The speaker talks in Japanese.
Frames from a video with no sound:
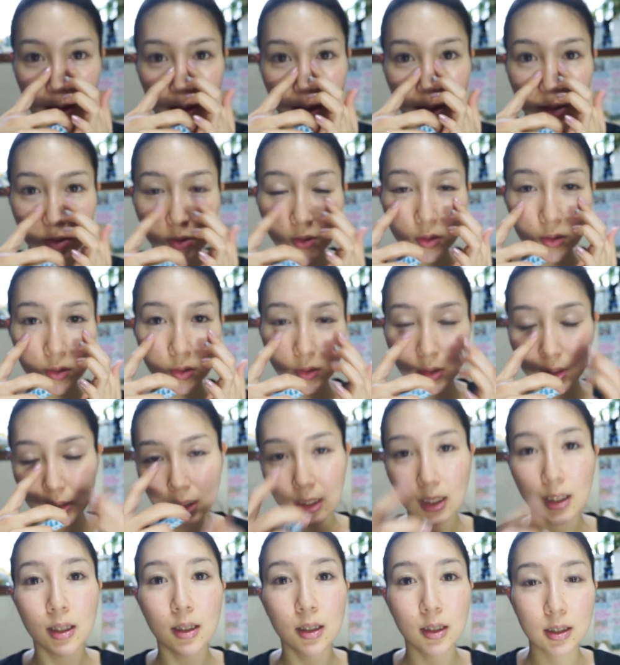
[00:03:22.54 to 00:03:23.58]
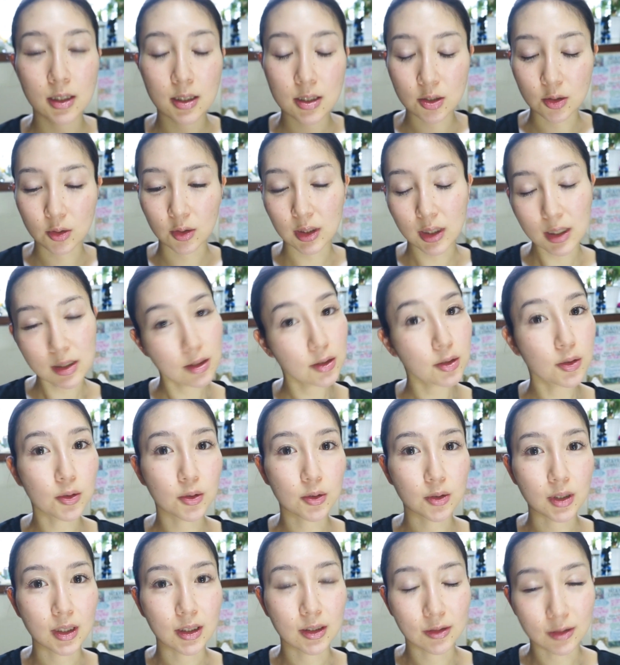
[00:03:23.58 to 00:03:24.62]
T ゾーンとかね、皮脂の出やすいと
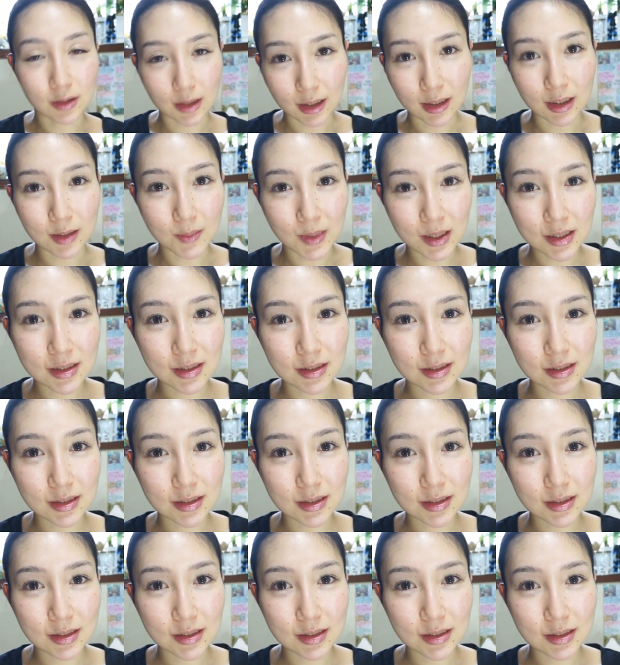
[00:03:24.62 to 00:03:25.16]
ころに塗っていきま